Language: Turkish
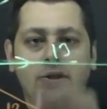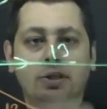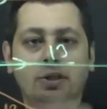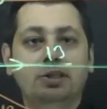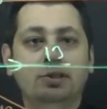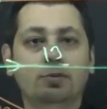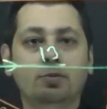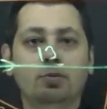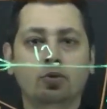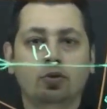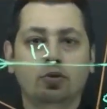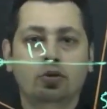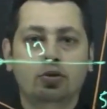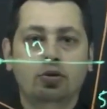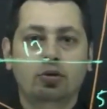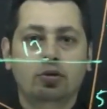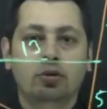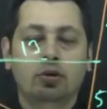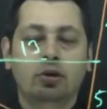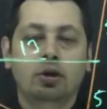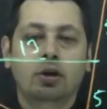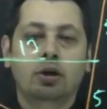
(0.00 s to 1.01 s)
Nasıl mı
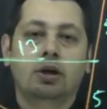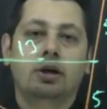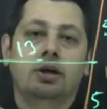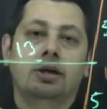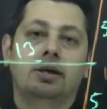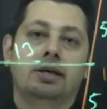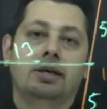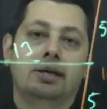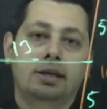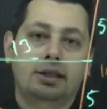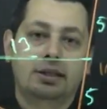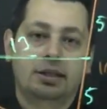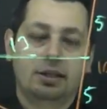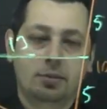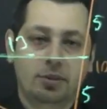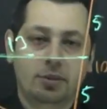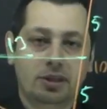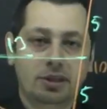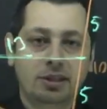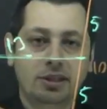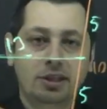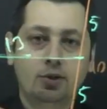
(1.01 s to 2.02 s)
bulduk?
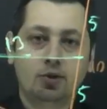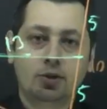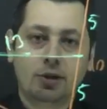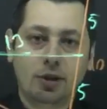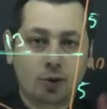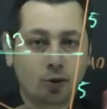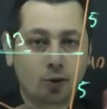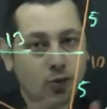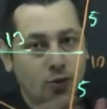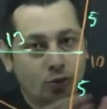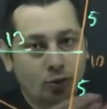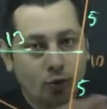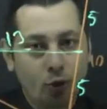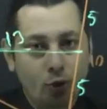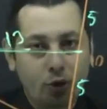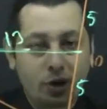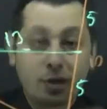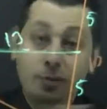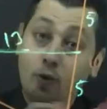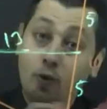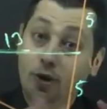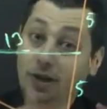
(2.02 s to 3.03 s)
Arkadaşlar bakın dik üçgen konusunu
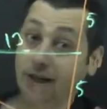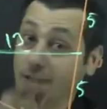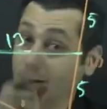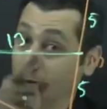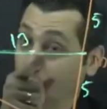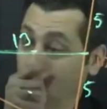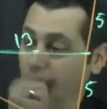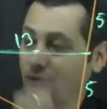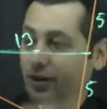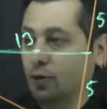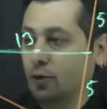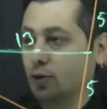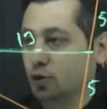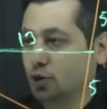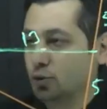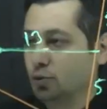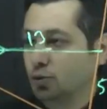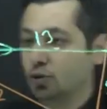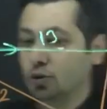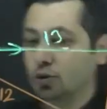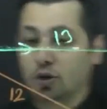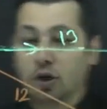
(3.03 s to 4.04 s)
öğrenip öyle gelin lütfen
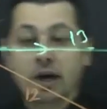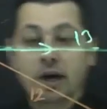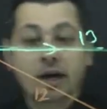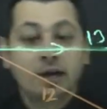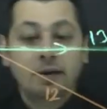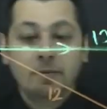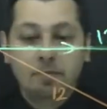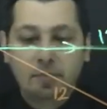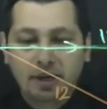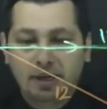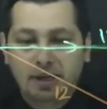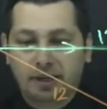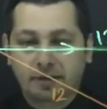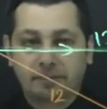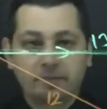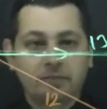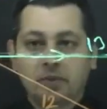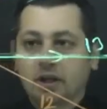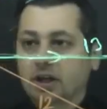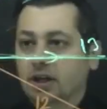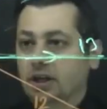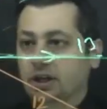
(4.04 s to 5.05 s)
konuşmuştuk. Peki
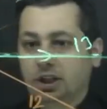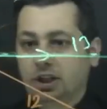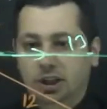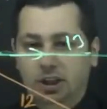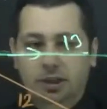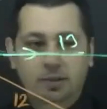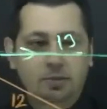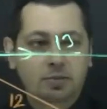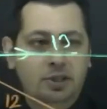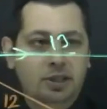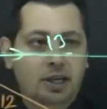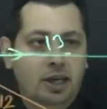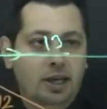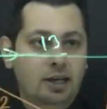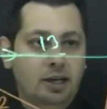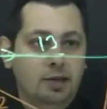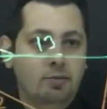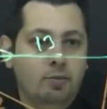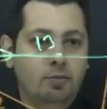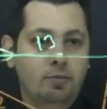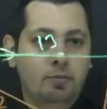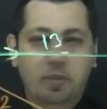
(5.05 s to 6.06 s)
şimdi
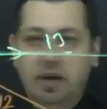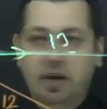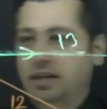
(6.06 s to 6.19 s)
gelelim.